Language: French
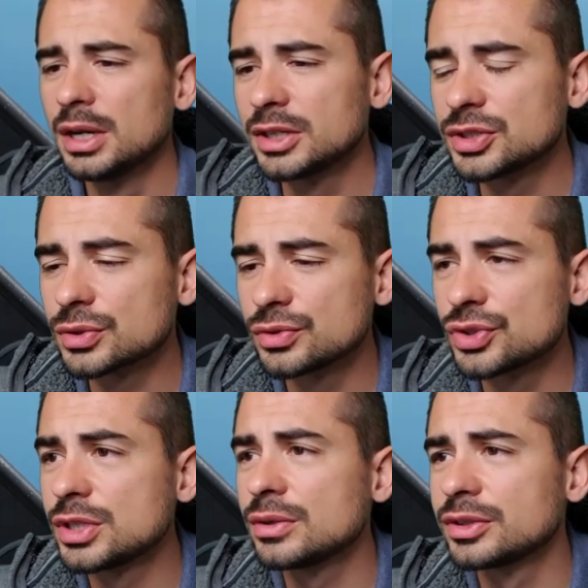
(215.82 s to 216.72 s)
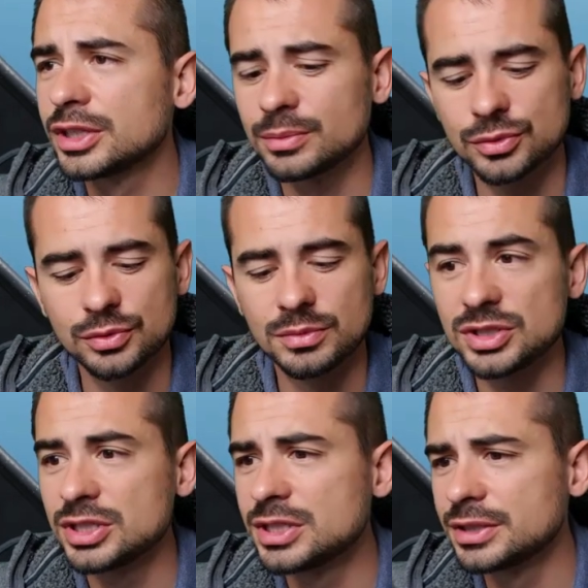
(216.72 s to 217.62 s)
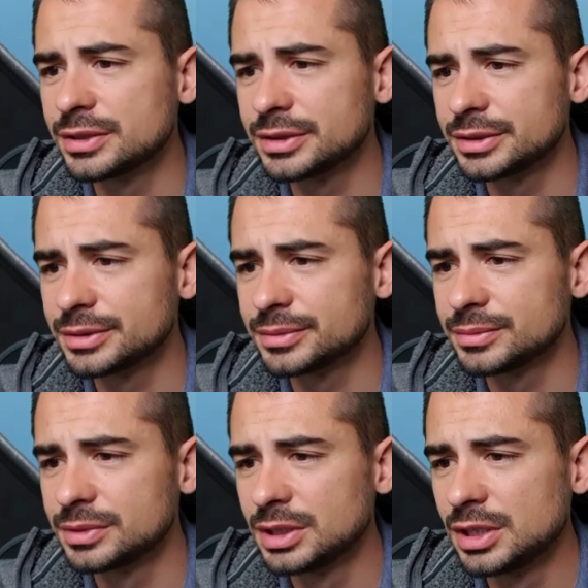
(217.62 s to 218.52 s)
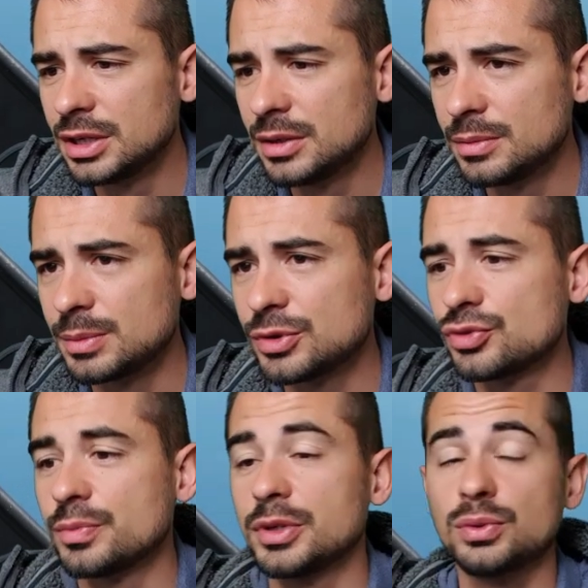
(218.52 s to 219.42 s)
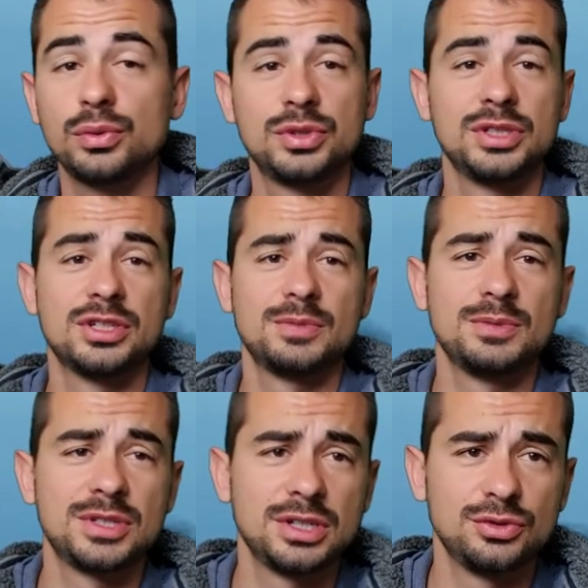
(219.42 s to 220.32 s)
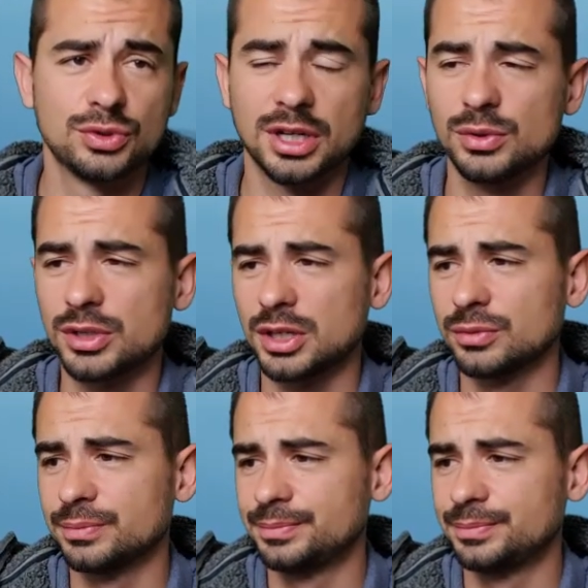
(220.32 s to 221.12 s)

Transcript: Qu'est-ce que j'ai en termes de missiles euh, Moi, je veux pas trop utiliser mes missiles, je voudrais aller au canon.